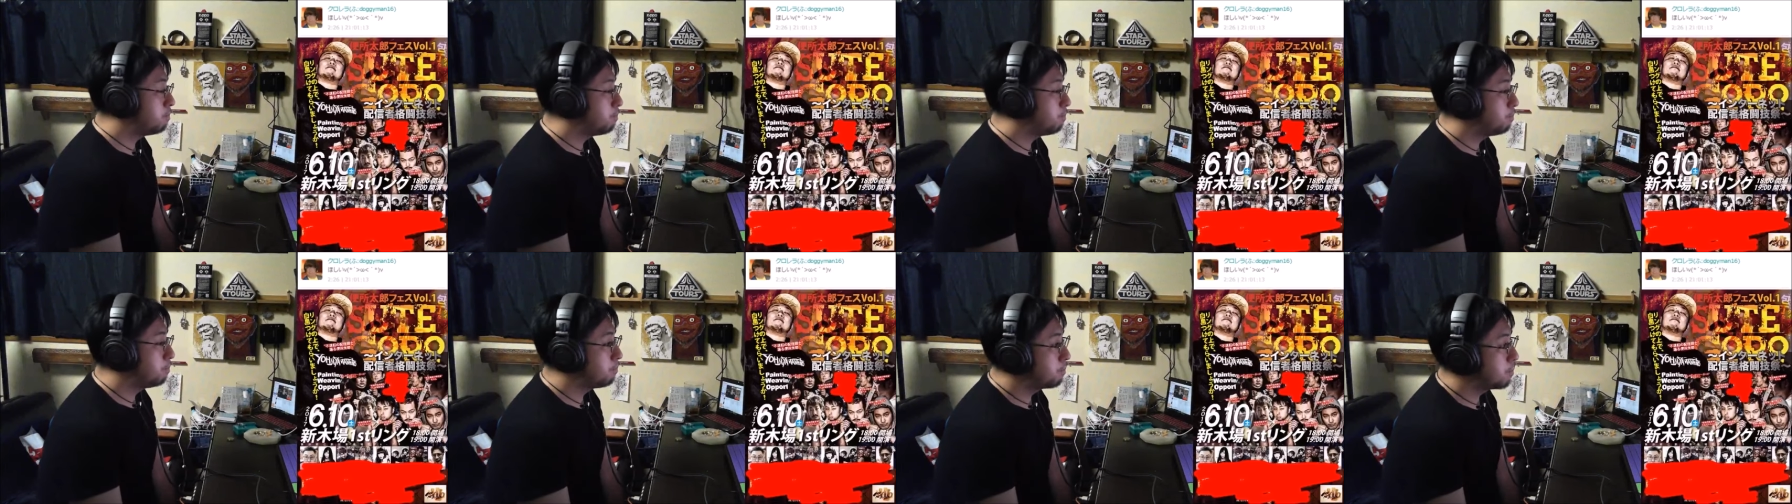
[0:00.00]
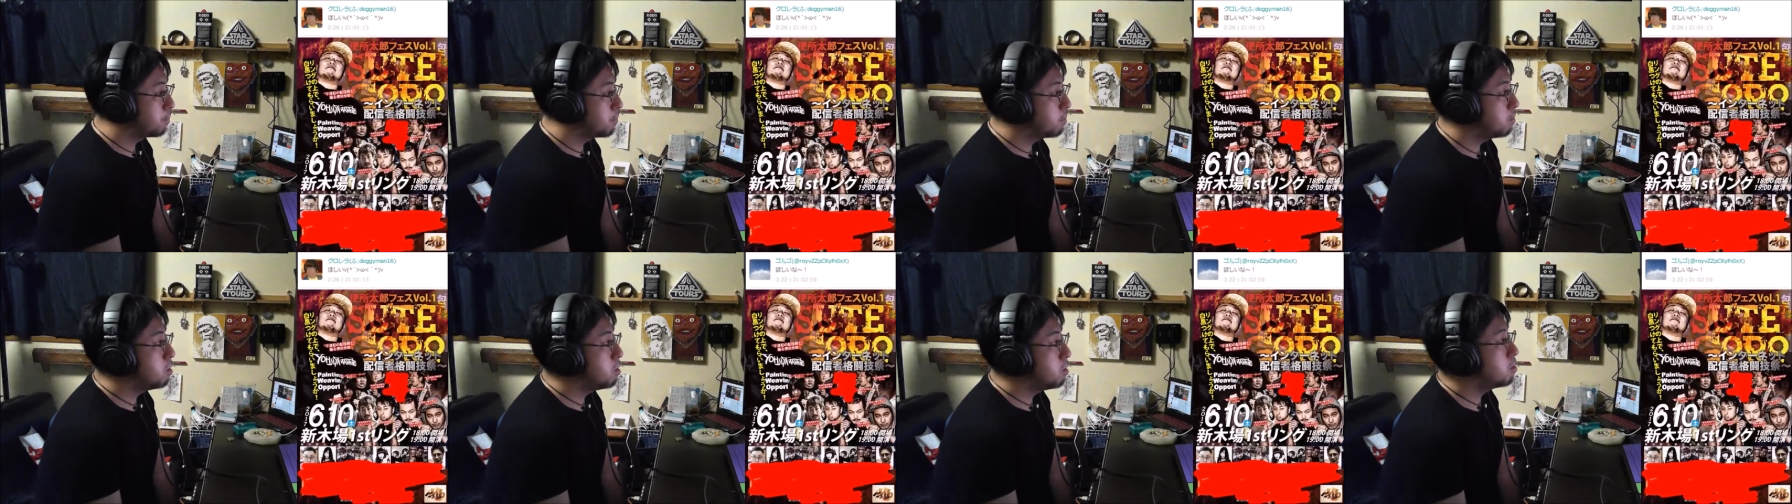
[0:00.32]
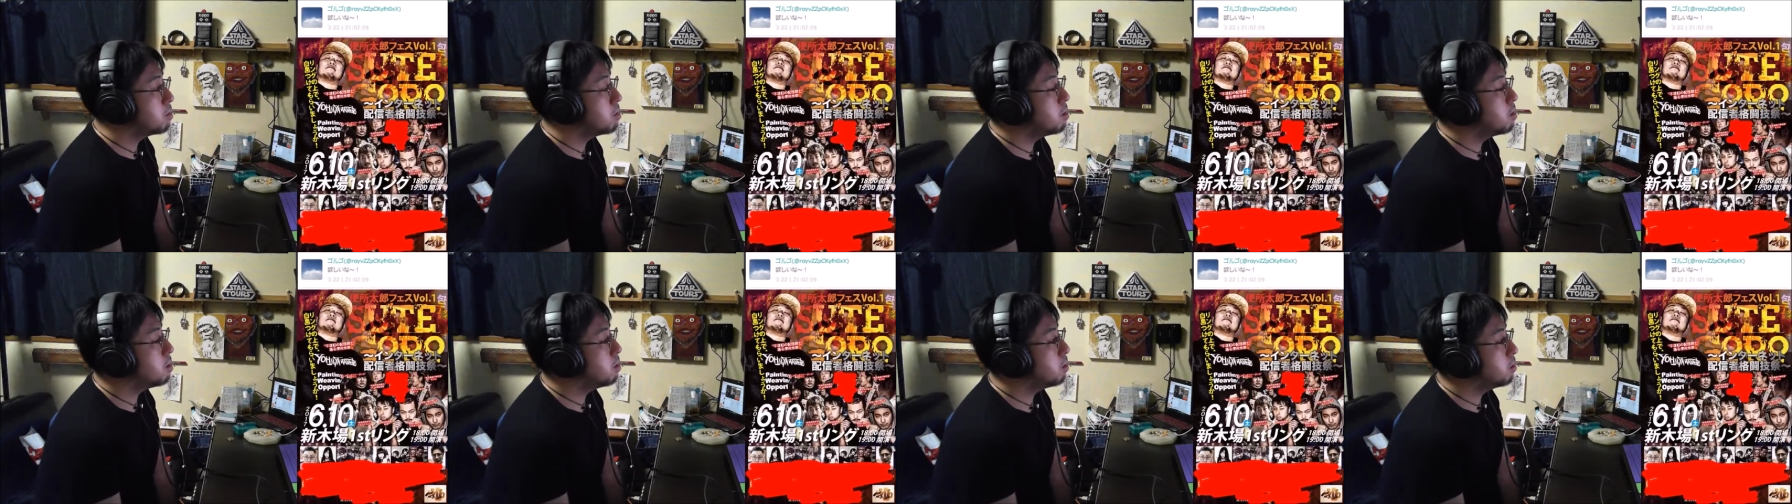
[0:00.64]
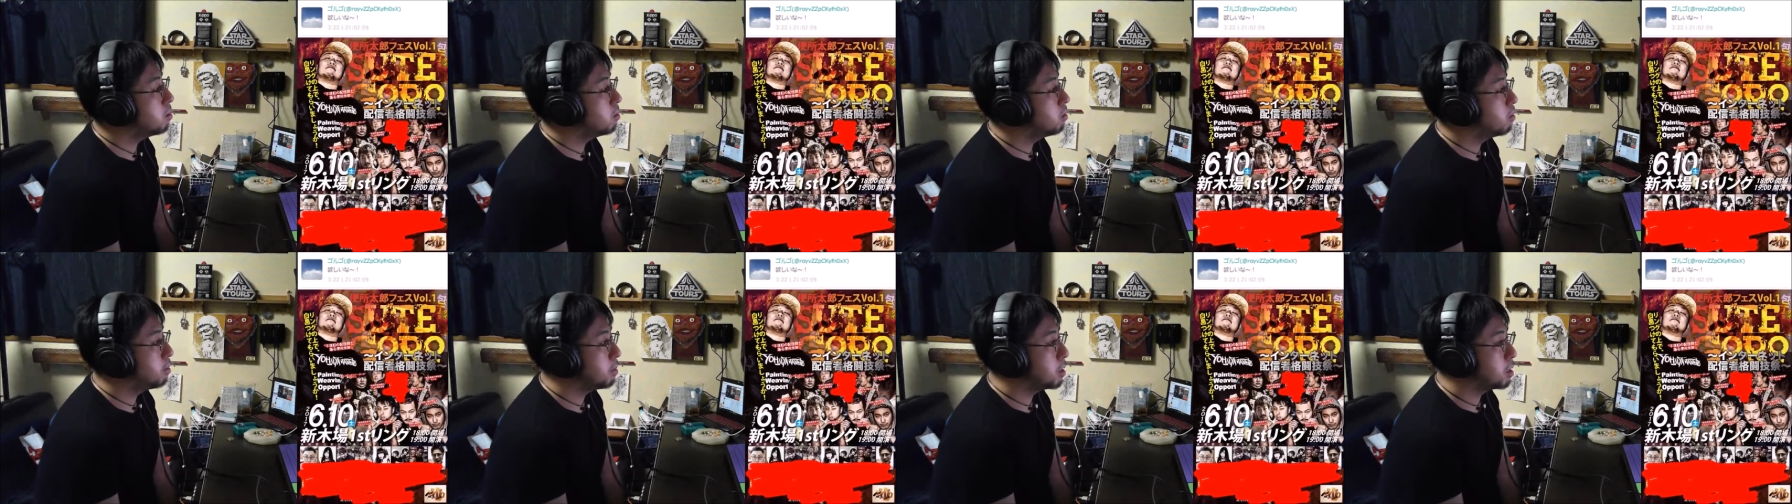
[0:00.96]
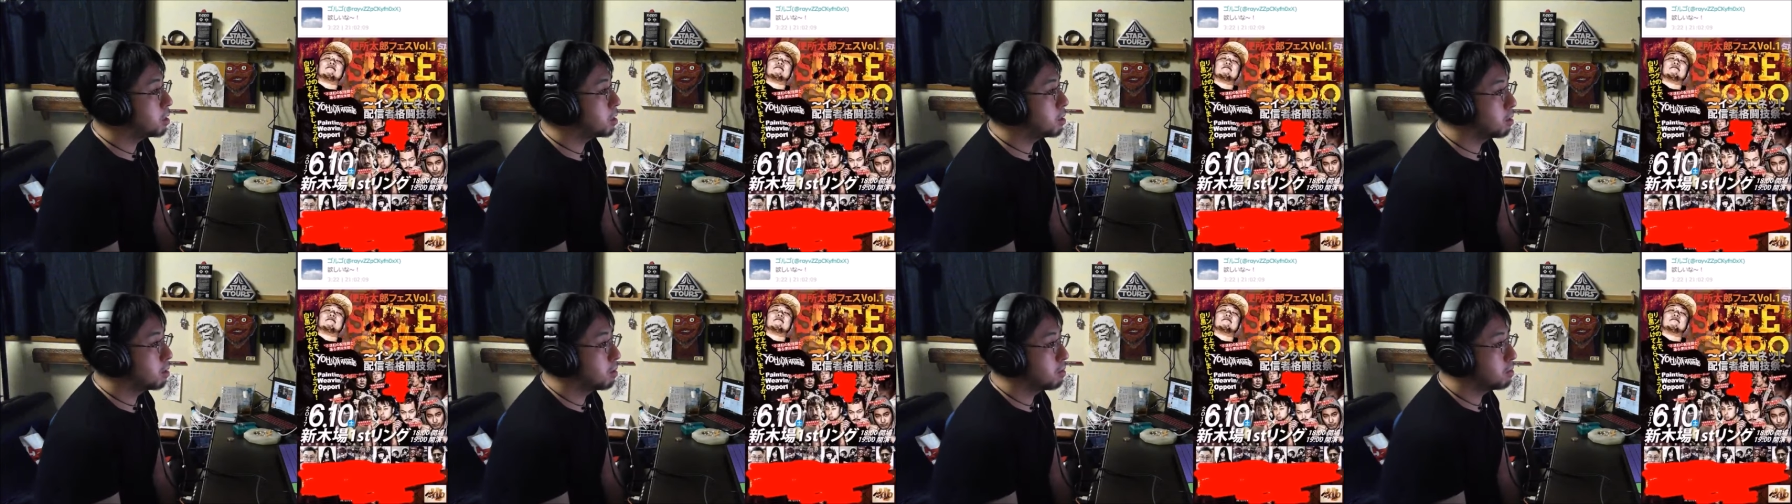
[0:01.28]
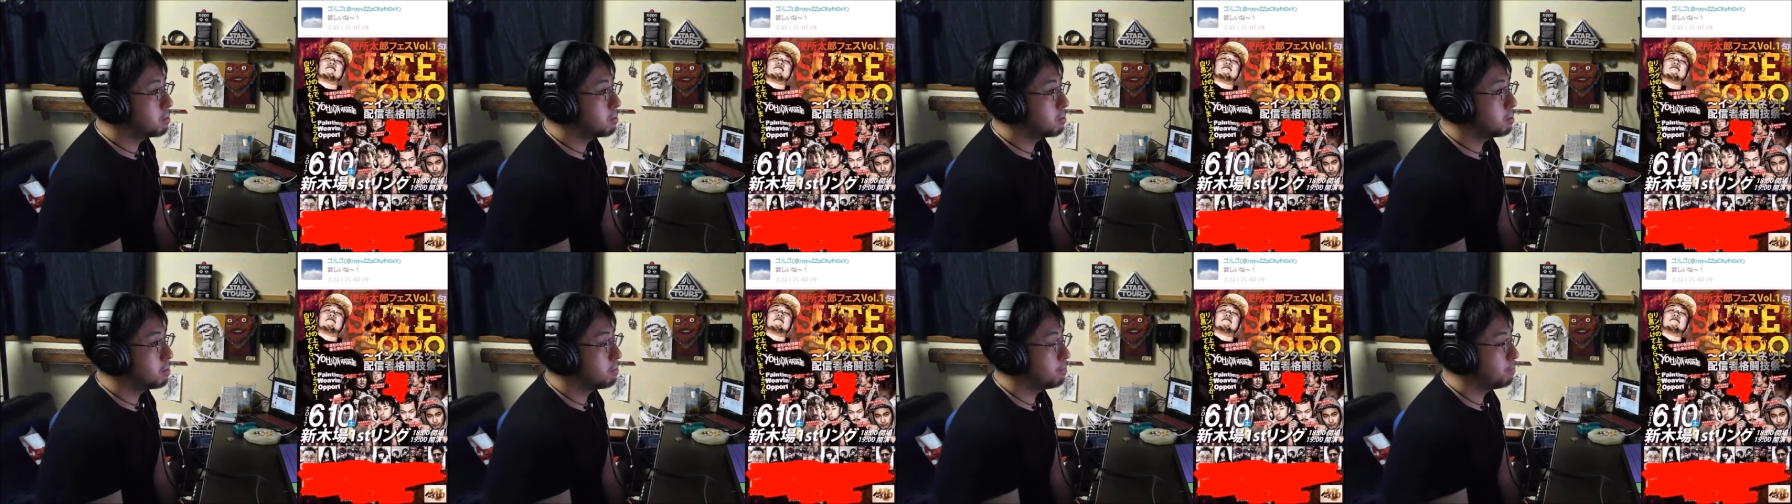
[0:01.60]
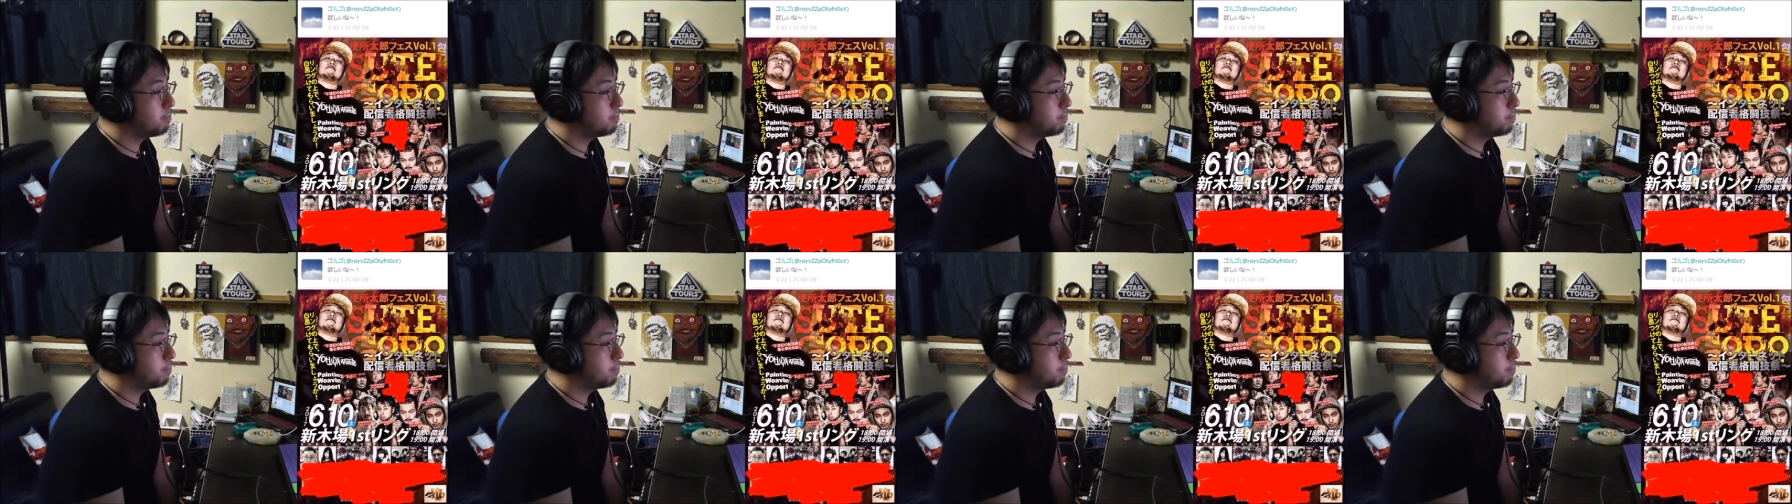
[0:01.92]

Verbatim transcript: 2000円で売ればいいんだよ。え